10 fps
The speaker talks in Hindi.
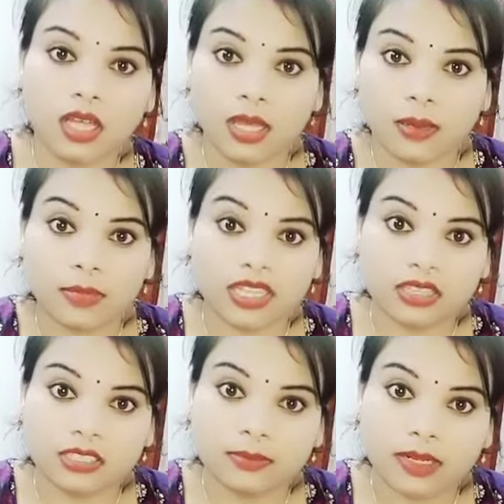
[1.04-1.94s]

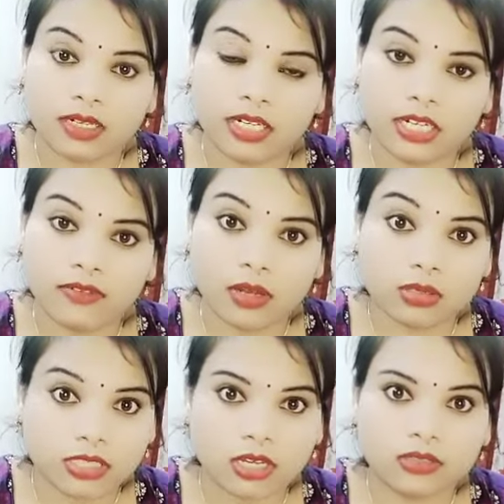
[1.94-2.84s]
बत्तीस बार करने वालों
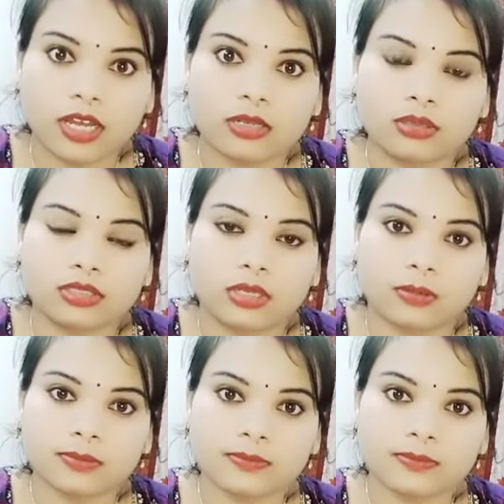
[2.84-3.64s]
सावधान हो जाओ